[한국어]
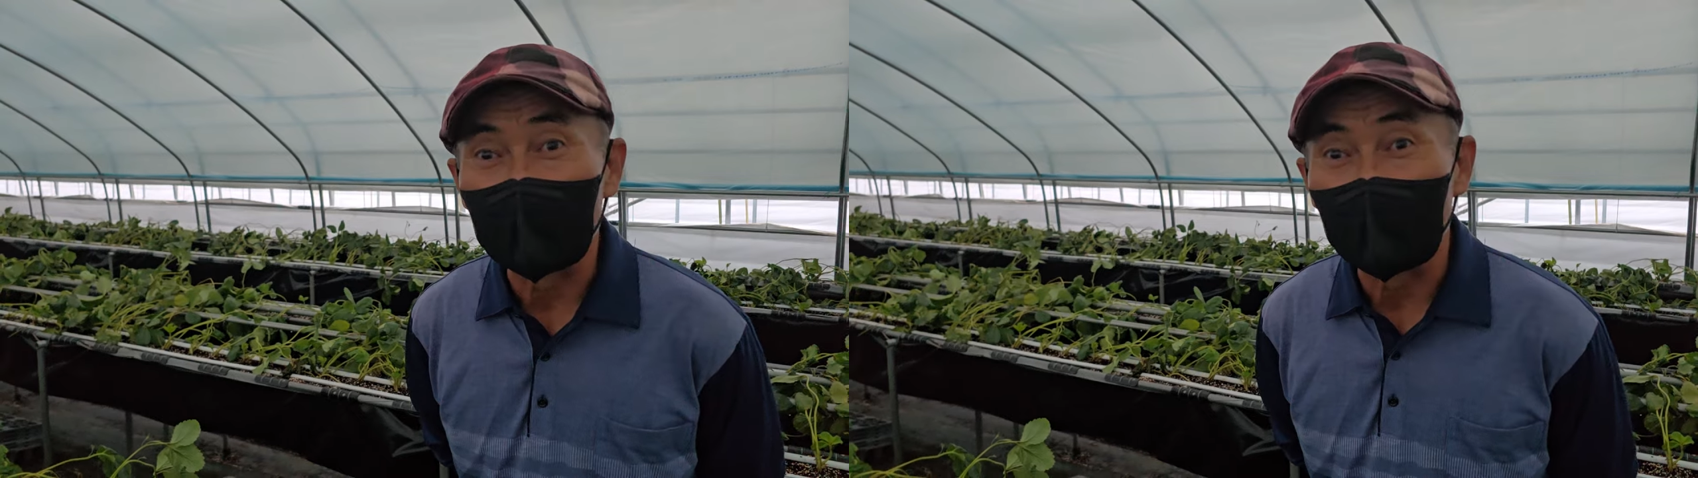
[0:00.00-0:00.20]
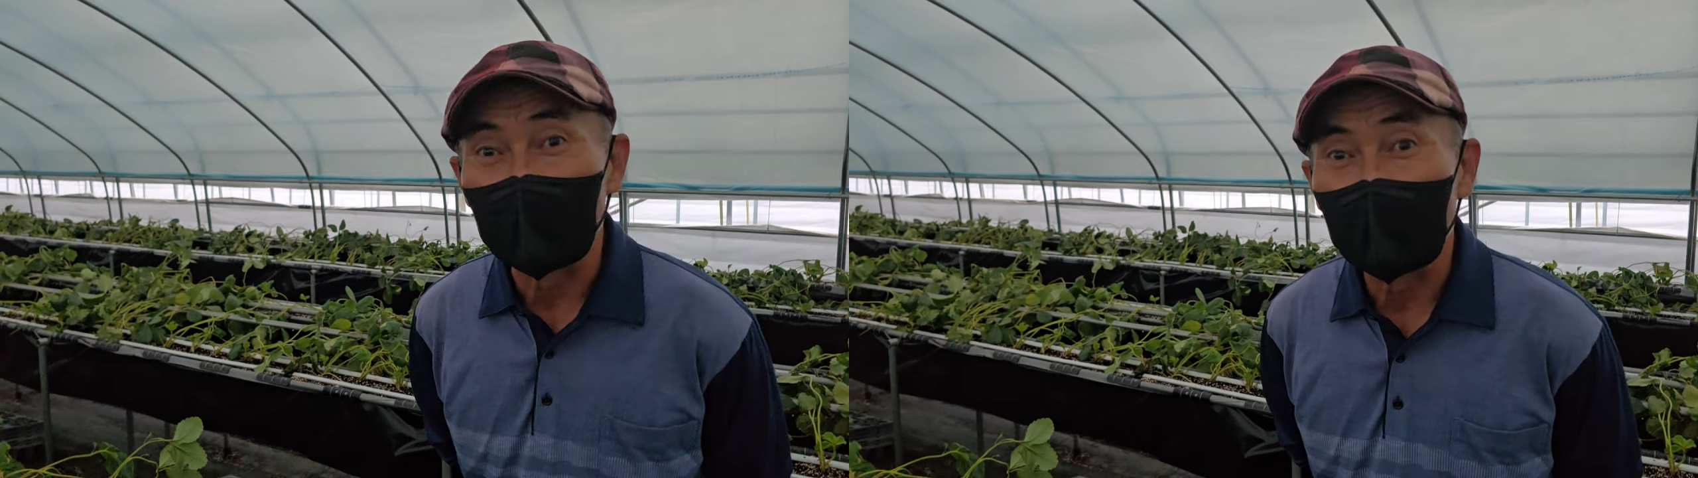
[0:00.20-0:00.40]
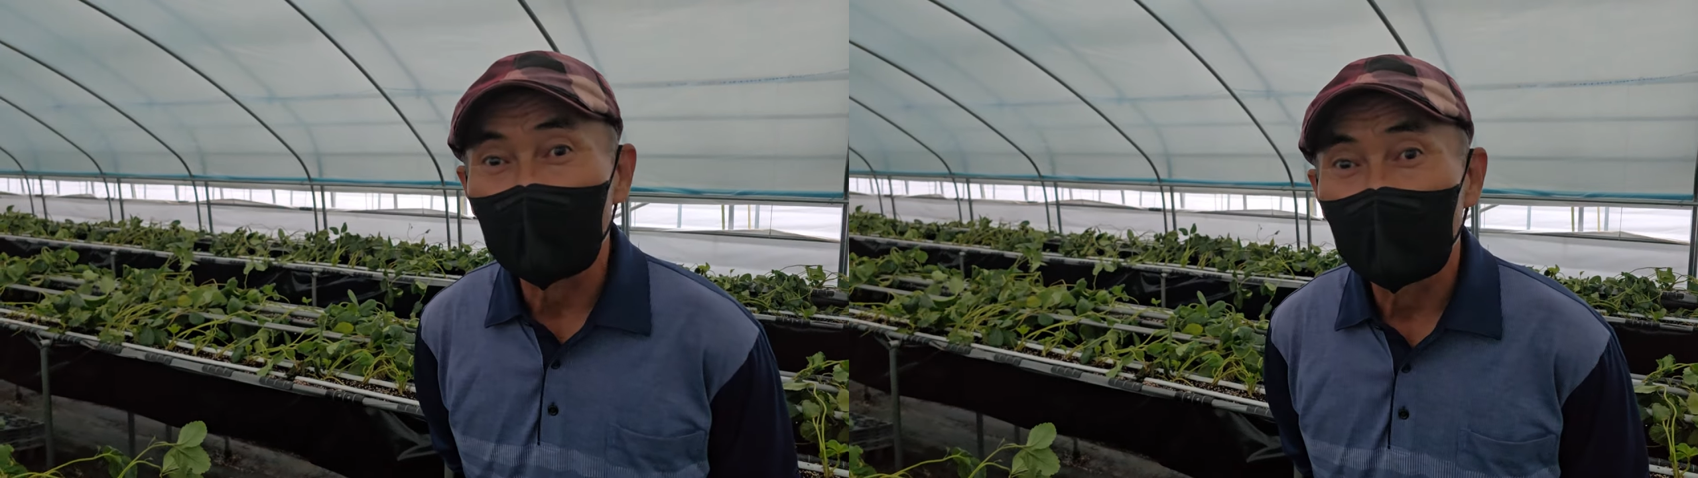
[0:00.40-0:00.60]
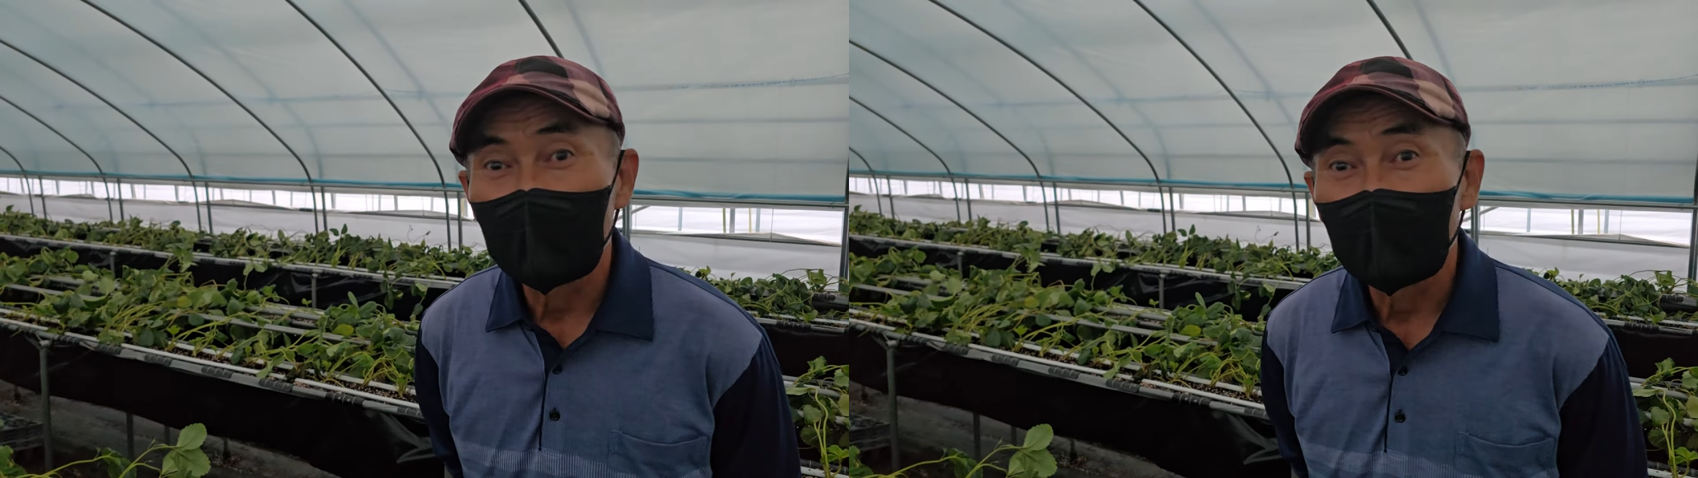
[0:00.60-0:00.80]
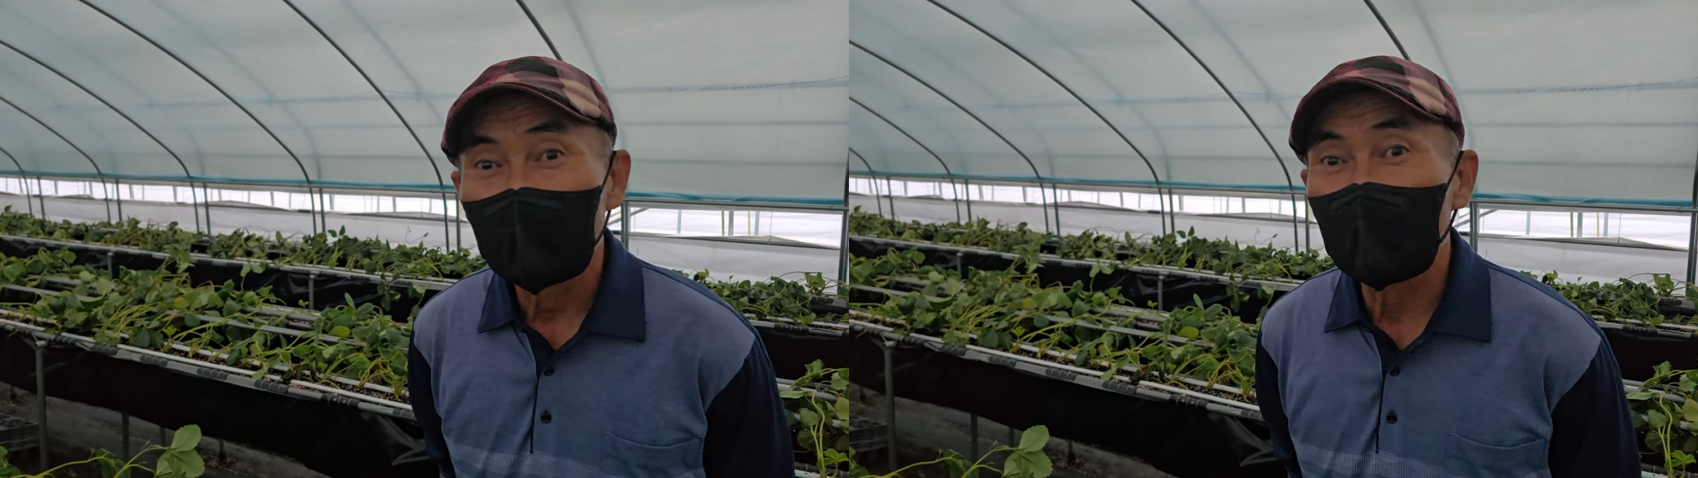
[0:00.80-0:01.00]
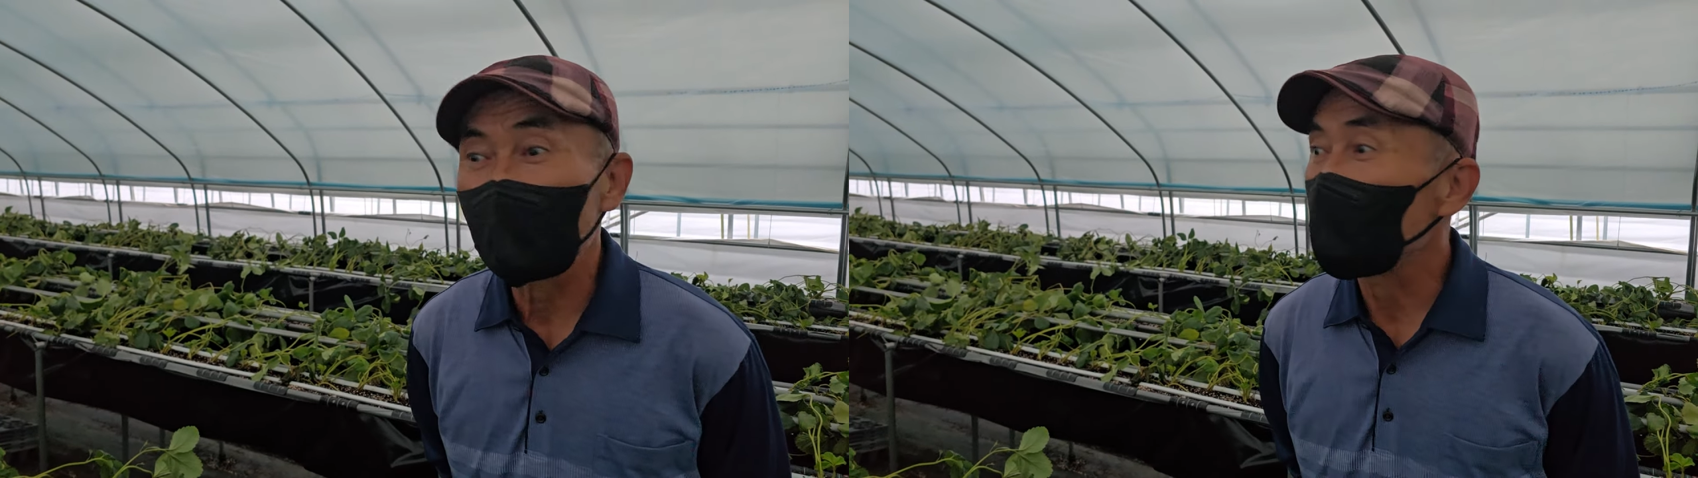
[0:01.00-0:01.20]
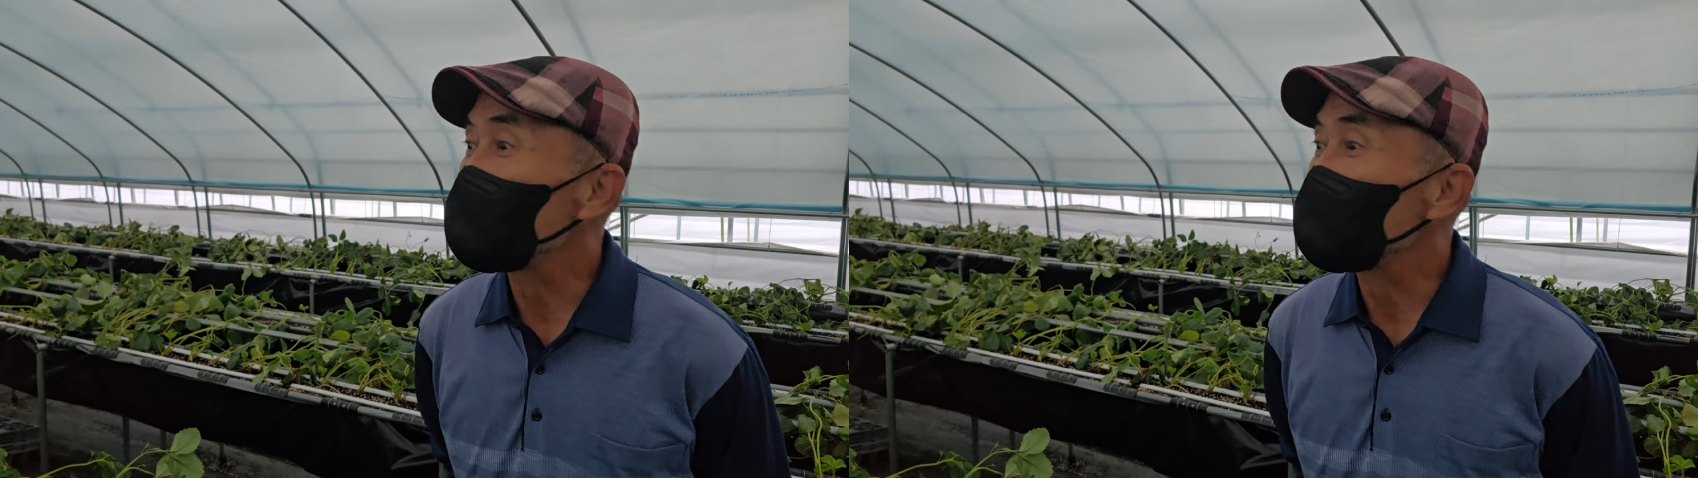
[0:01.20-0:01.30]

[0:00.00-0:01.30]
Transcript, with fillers: 예, 비카드 쓰면 그래,